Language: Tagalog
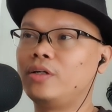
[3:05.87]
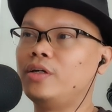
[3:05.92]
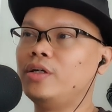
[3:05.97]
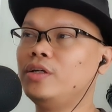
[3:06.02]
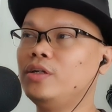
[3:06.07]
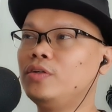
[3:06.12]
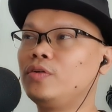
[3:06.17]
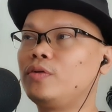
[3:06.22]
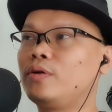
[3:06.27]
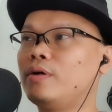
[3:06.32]

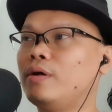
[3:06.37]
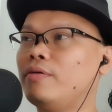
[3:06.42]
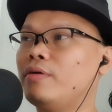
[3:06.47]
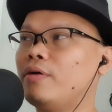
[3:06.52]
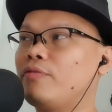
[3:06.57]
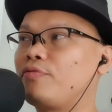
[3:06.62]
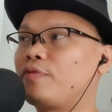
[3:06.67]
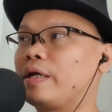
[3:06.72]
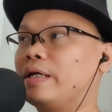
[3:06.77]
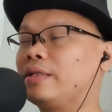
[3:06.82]
Yun yung uh,
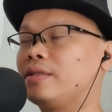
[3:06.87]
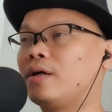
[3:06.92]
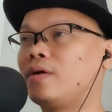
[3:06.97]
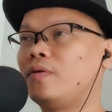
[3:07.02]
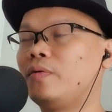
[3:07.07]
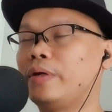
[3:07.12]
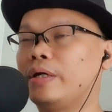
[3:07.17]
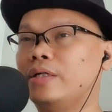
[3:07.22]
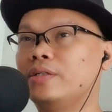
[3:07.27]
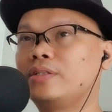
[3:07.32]
afraid
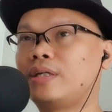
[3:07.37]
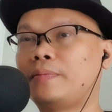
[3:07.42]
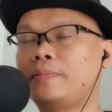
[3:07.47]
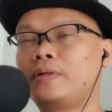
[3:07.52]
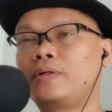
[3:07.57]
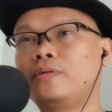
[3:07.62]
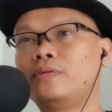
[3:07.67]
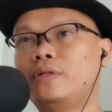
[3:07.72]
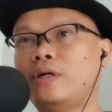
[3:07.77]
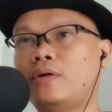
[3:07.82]
ako eh.
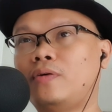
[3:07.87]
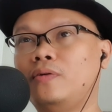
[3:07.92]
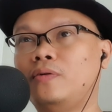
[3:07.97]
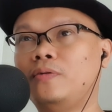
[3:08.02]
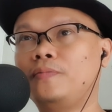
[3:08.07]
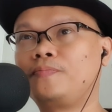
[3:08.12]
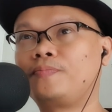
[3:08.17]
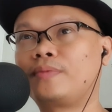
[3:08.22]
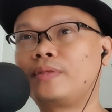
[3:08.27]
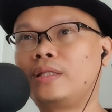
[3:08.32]
Sabi ko,
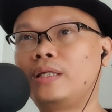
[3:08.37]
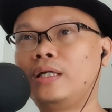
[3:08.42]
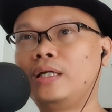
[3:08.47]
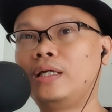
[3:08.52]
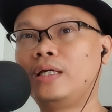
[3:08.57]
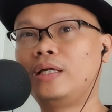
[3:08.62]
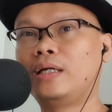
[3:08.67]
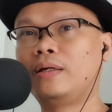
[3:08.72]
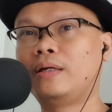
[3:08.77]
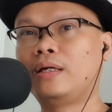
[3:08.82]
nako,
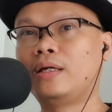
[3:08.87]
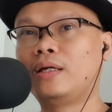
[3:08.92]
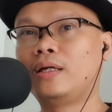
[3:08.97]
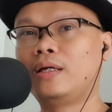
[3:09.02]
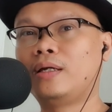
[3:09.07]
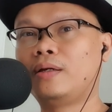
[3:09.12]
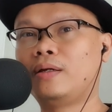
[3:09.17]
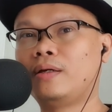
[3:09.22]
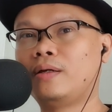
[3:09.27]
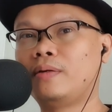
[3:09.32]

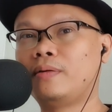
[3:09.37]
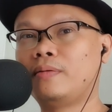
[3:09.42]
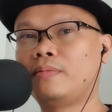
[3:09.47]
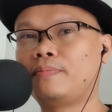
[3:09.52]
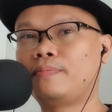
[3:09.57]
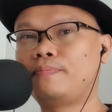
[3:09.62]
eh,